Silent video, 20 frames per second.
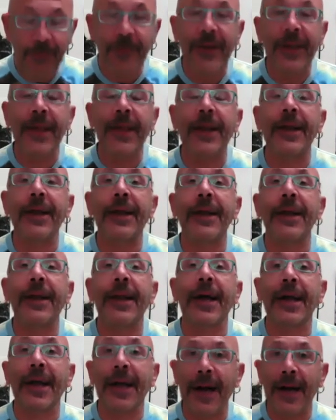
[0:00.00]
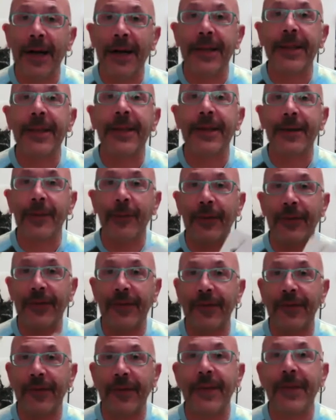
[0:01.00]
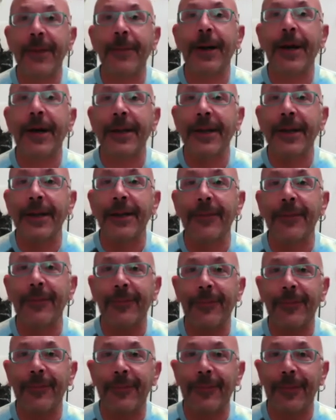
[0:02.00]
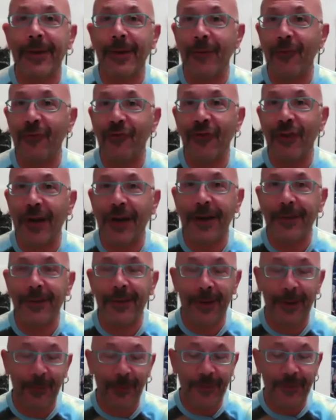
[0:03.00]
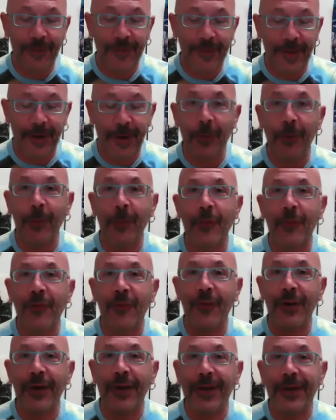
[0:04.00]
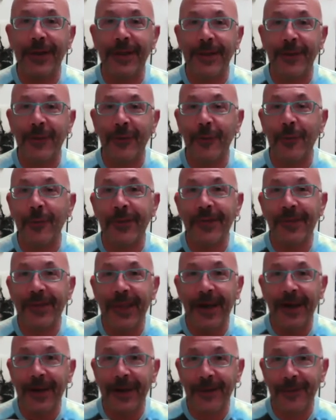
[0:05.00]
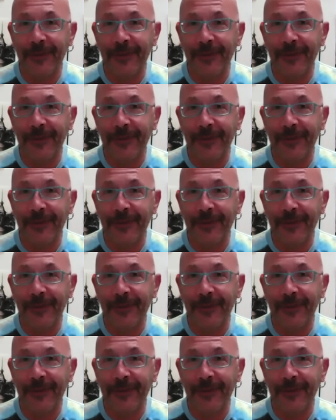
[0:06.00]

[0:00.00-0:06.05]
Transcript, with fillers: a vedere la carta di questa settimana che uscirà tra queste tre, non posso neanche tanto mischiarle,